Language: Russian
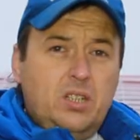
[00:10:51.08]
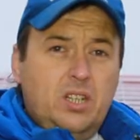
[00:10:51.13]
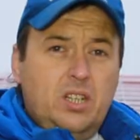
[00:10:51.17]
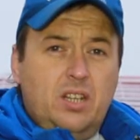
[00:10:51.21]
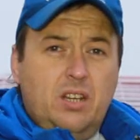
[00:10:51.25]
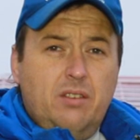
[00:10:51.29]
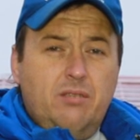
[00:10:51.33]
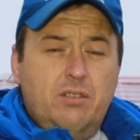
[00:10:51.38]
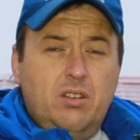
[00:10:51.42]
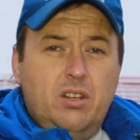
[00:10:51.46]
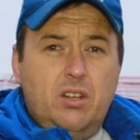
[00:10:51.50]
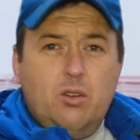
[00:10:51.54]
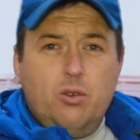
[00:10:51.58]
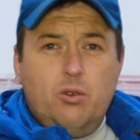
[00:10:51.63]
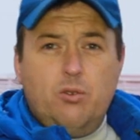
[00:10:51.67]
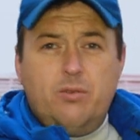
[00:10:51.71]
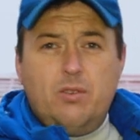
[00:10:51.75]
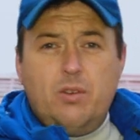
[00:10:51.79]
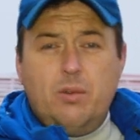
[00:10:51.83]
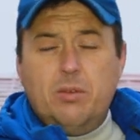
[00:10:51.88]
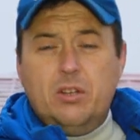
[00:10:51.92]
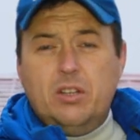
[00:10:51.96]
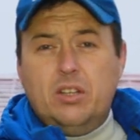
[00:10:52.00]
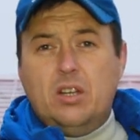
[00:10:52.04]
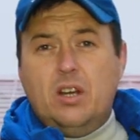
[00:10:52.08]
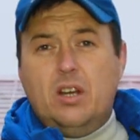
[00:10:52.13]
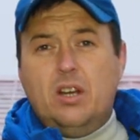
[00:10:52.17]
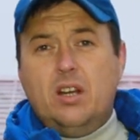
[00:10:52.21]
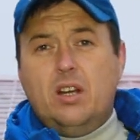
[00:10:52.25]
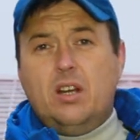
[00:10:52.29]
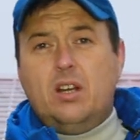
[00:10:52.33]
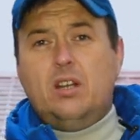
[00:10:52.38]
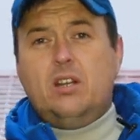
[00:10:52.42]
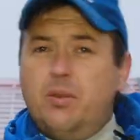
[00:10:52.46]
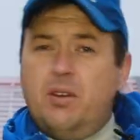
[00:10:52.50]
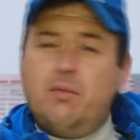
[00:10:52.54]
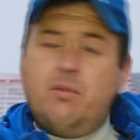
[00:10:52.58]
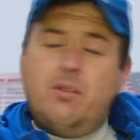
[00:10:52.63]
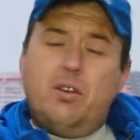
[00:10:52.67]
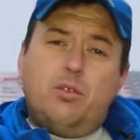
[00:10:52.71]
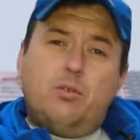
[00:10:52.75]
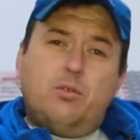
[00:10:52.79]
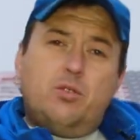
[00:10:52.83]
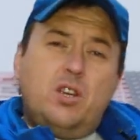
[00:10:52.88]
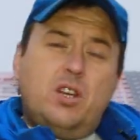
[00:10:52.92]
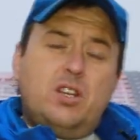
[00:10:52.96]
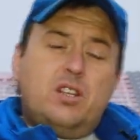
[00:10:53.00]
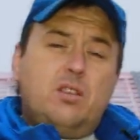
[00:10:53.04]
под этим видео в комментариях.
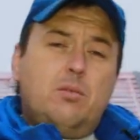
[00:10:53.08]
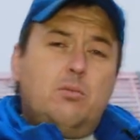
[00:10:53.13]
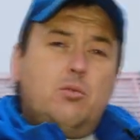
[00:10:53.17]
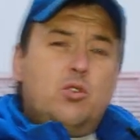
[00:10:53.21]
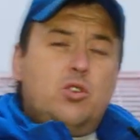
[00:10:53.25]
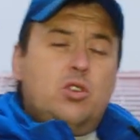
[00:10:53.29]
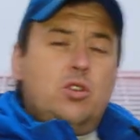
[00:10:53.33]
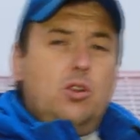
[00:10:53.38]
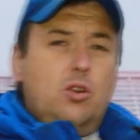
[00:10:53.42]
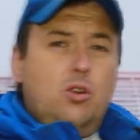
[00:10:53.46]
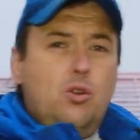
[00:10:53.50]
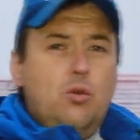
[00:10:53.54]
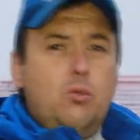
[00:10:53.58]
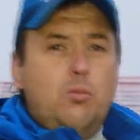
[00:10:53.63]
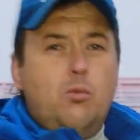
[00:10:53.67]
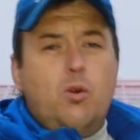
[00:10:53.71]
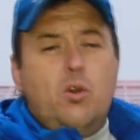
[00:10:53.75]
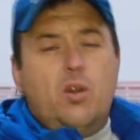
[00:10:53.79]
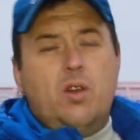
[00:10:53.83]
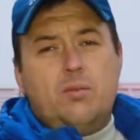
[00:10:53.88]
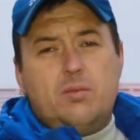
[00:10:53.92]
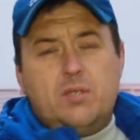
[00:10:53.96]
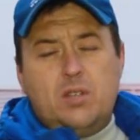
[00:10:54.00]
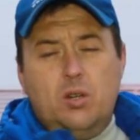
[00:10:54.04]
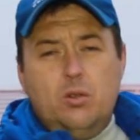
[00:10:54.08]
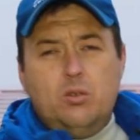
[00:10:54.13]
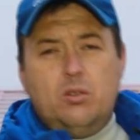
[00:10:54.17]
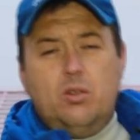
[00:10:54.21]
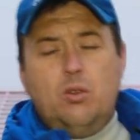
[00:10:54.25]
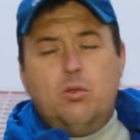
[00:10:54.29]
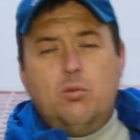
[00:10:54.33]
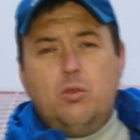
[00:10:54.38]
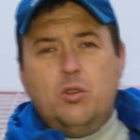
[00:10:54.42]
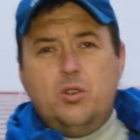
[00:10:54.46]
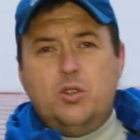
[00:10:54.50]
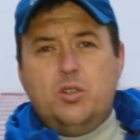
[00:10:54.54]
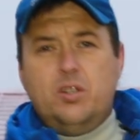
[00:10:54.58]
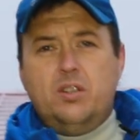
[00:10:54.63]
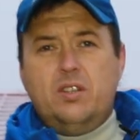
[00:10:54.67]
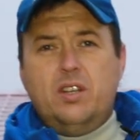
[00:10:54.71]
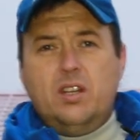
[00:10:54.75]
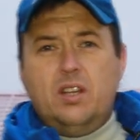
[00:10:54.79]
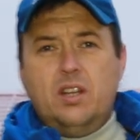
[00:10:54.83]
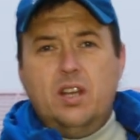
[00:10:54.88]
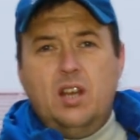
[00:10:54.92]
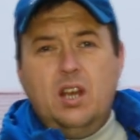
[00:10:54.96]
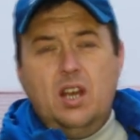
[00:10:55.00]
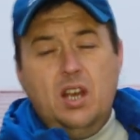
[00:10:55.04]
Принимать участие может любой, абсолютно любой
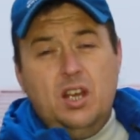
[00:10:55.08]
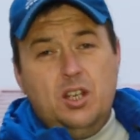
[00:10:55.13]
человек.